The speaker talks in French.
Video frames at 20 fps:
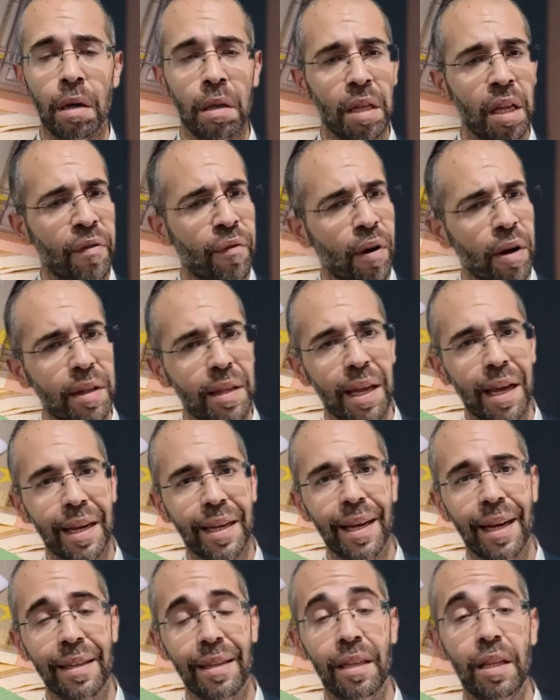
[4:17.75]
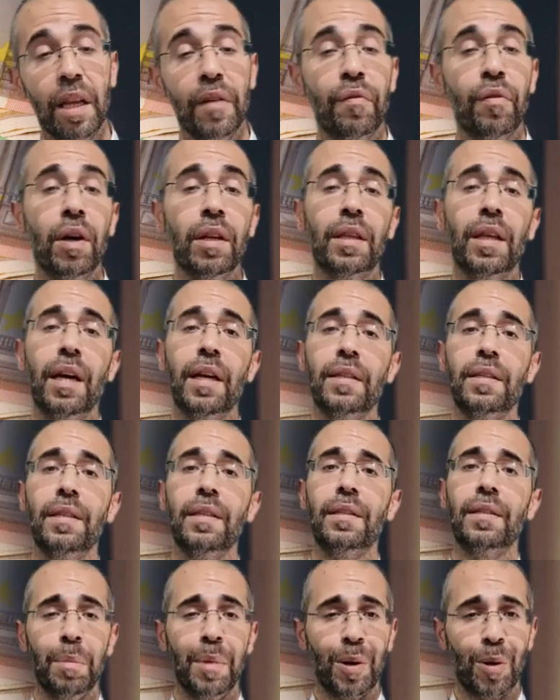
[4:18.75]
Des fois, t'es à 4, des fois, t'es à
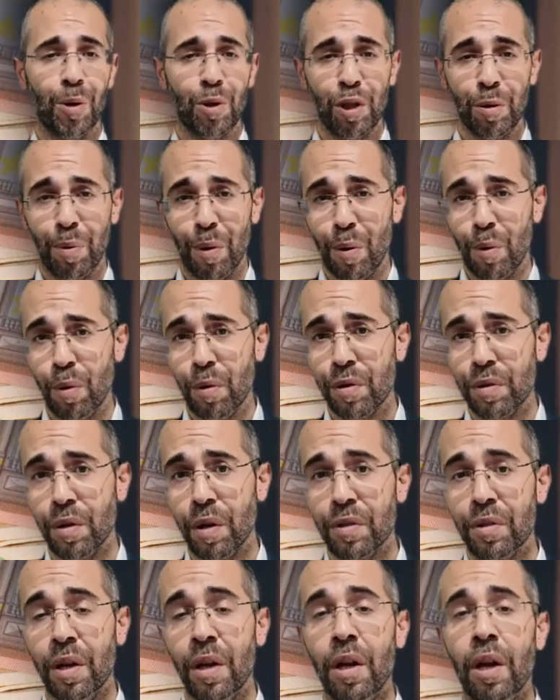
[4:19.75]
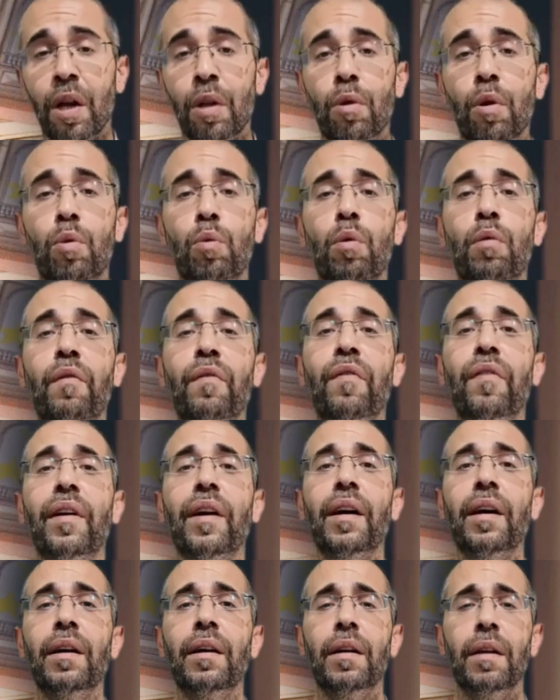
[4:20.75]
6. Mais quand tu prends conscience de ton
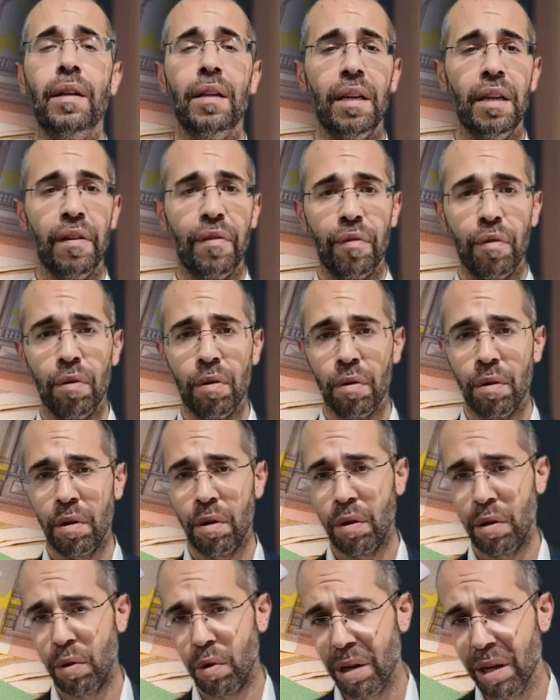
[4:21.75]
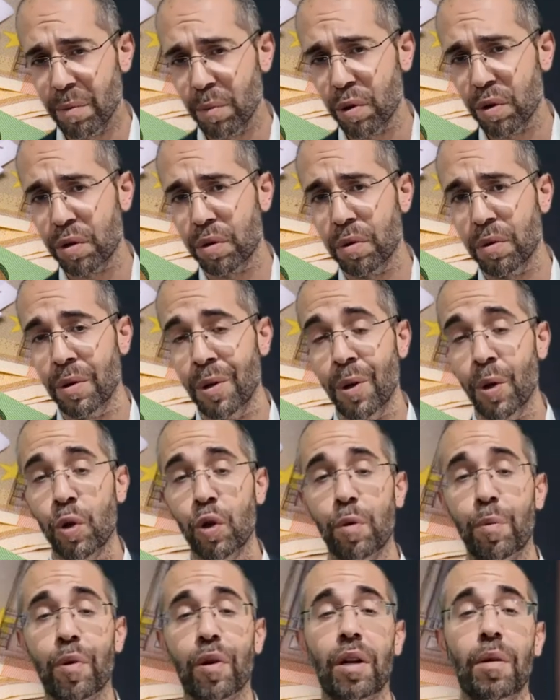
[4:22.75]
vrai niveau dans l'émotion,
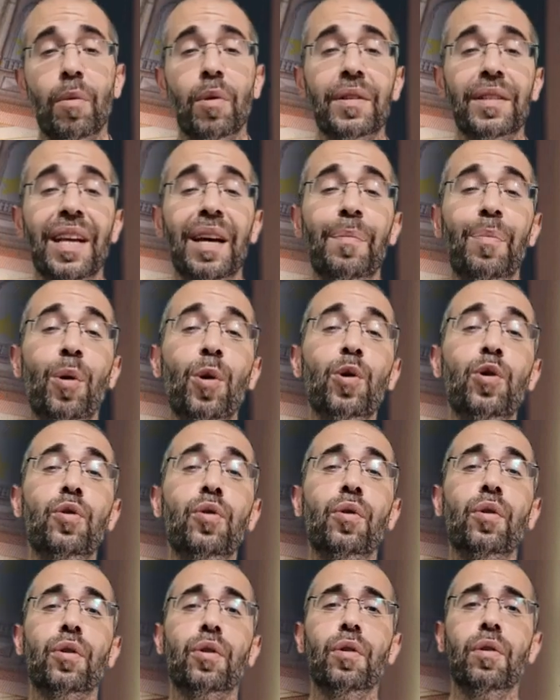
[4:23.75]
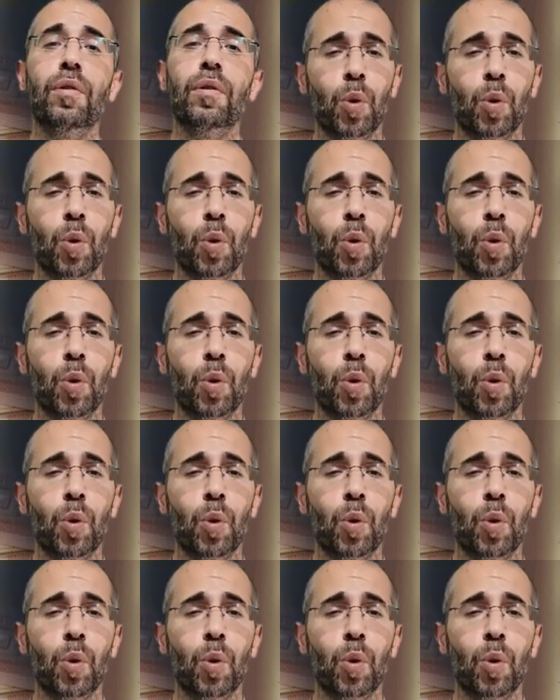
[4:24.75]
tu peux commencer à prendre du recul.